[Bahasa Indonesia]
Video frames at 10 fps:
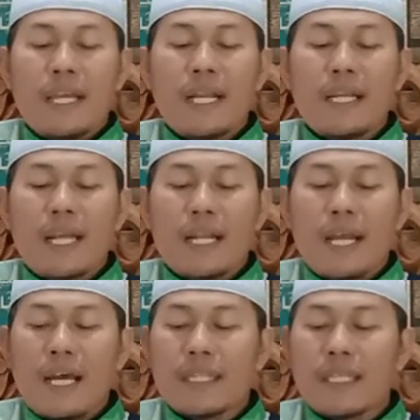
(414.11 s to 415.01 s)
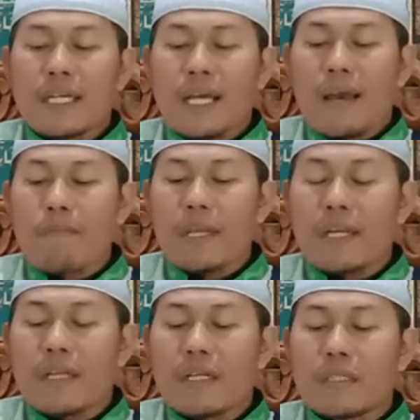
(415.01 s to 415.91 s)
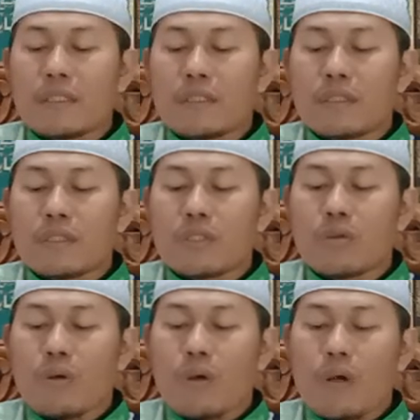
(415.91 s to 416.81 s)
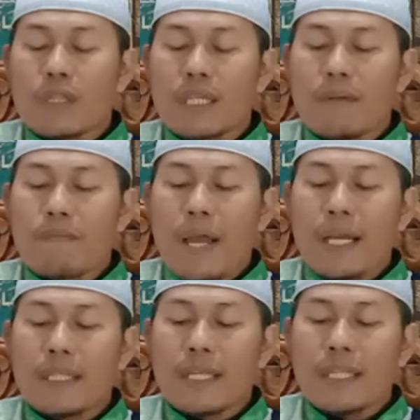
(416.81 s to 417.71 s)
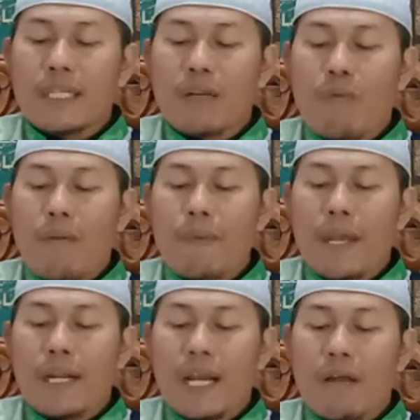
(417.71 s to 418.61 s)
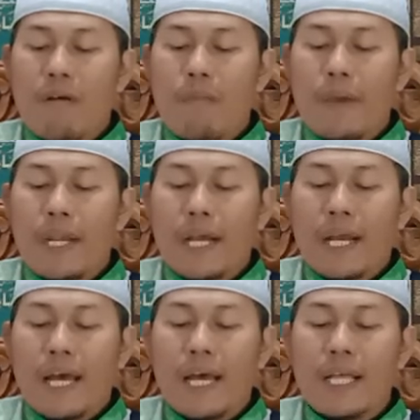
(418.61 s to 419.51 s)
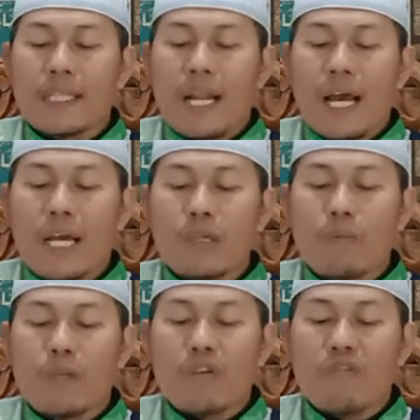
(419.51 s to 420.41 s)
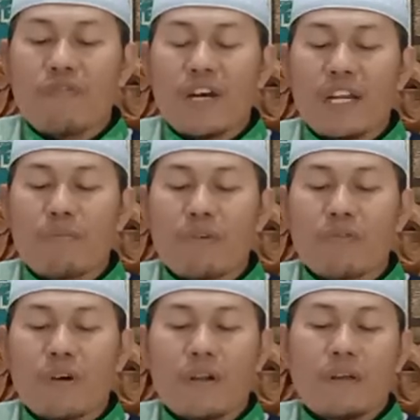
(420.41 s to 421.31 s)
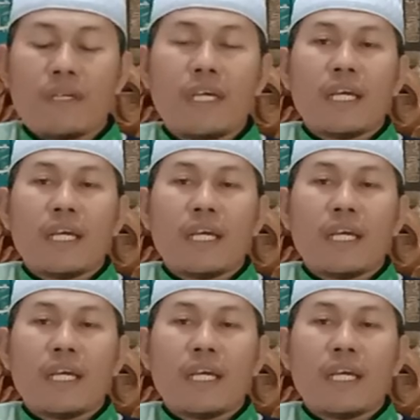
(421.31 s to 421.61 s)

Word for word: "Inna na'ati kamin suqqatin ba'idatin wa bainana wa bainaka hadzal hayyu min kuffari mudhar."